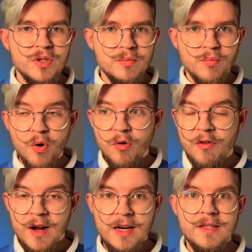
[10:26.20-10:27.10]
будет
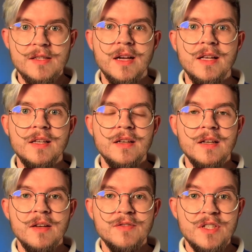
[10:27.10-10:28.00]
буквально
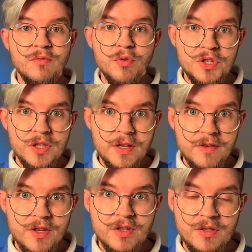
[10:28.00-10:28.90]
знание всего
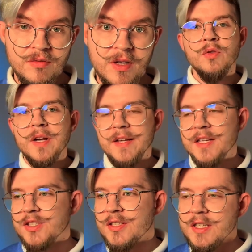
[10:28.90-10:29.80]
человечества. Ну и
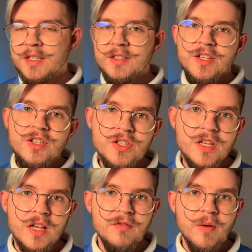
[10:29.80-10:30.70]
конечно же
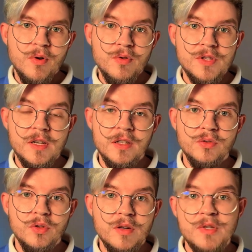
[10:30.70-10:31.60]
этические вопросы,
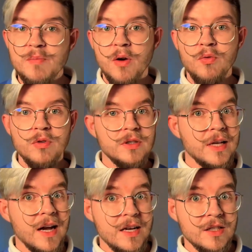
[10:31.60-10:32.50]
которые беспокоят беспокоит
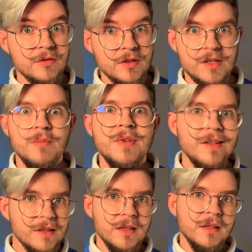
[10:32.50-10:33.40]
каждого,
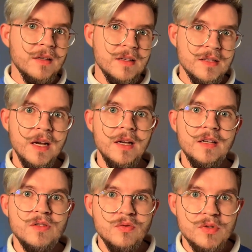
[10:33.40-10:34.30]
заменит ли нас
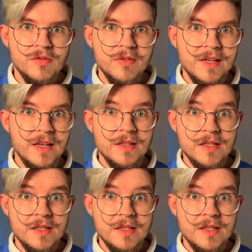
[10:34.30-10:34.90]
искусственный